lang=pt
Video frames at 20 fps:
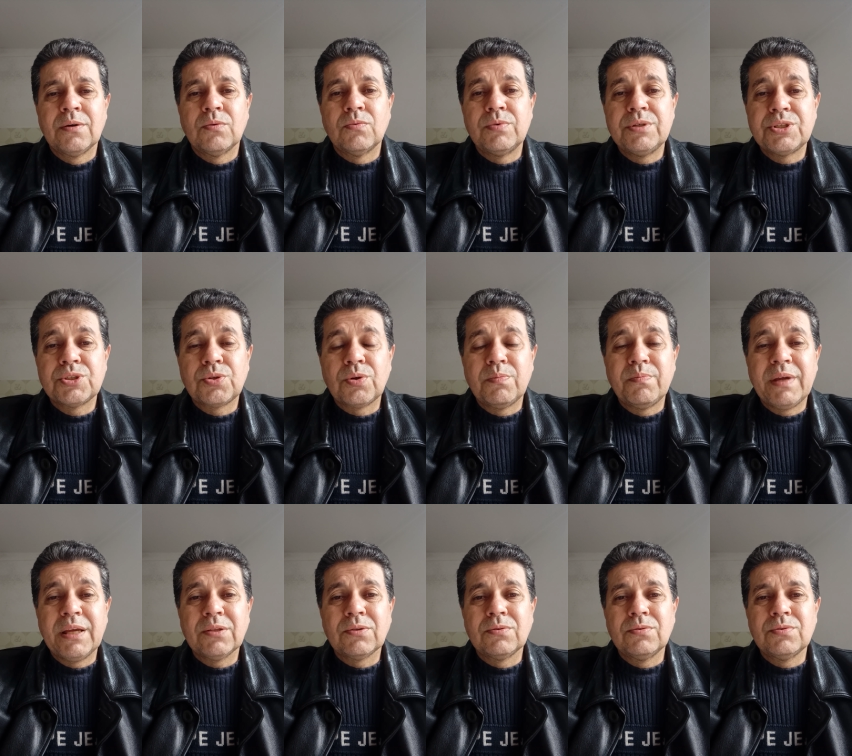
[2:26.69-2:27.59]
um
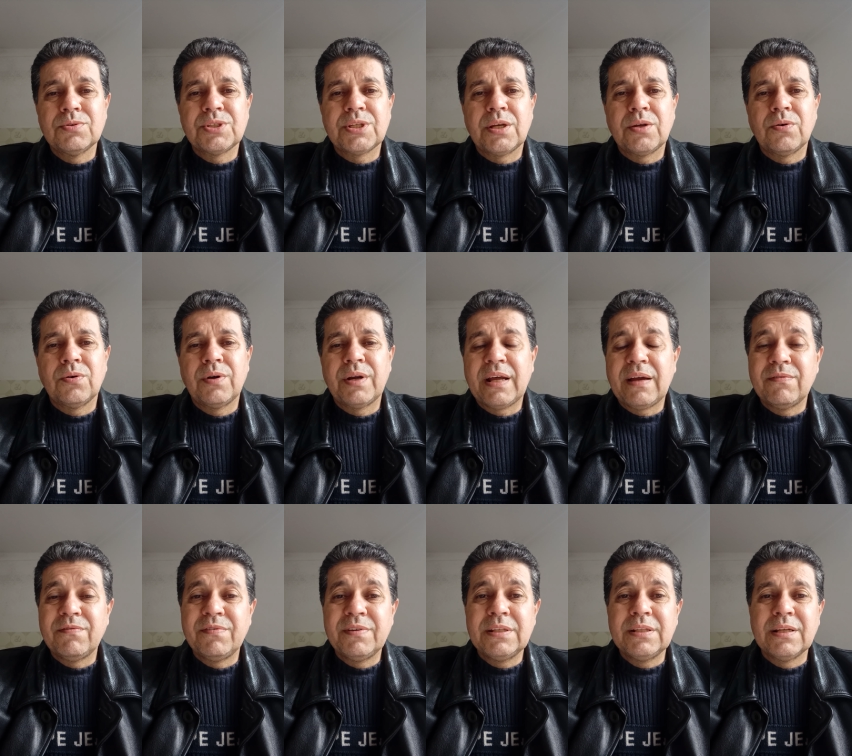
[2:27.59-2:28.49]
instrumento do Senhor
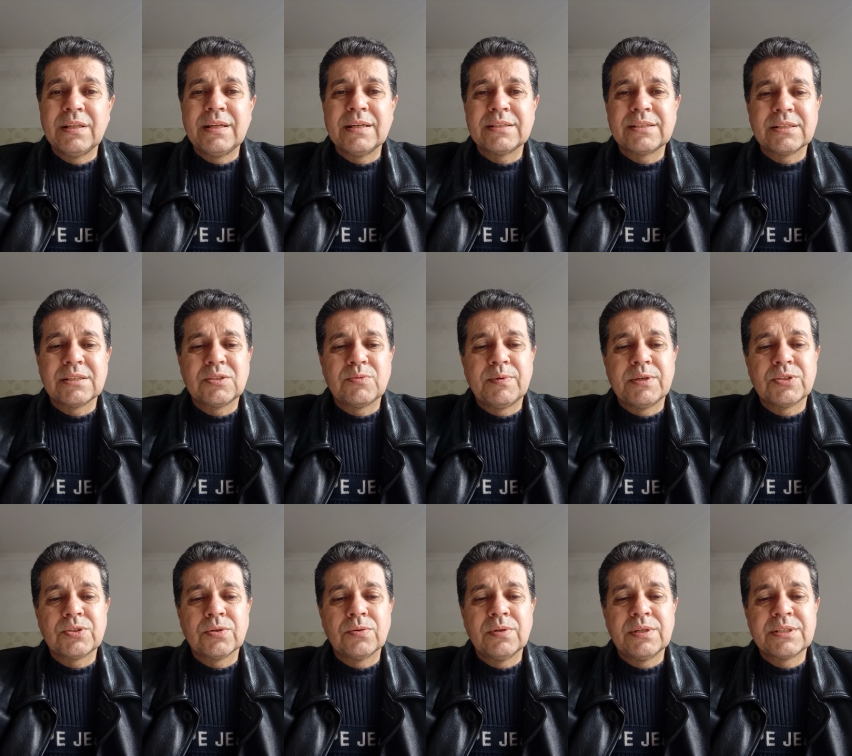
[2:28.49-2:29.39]
na vida dessas
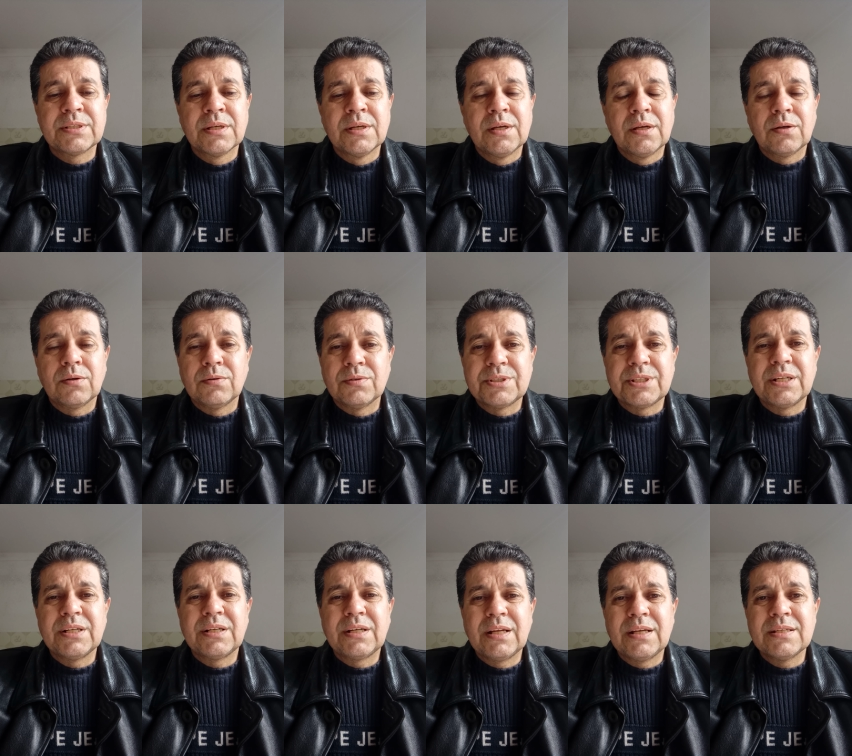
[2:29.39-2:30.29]
pessoas, com
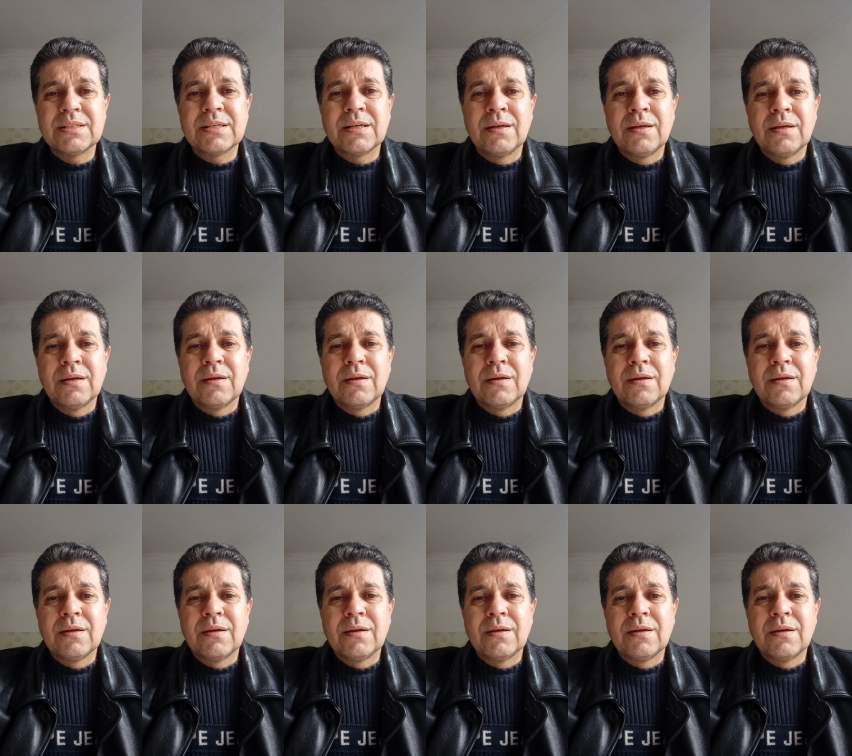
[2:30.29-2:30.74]
certeza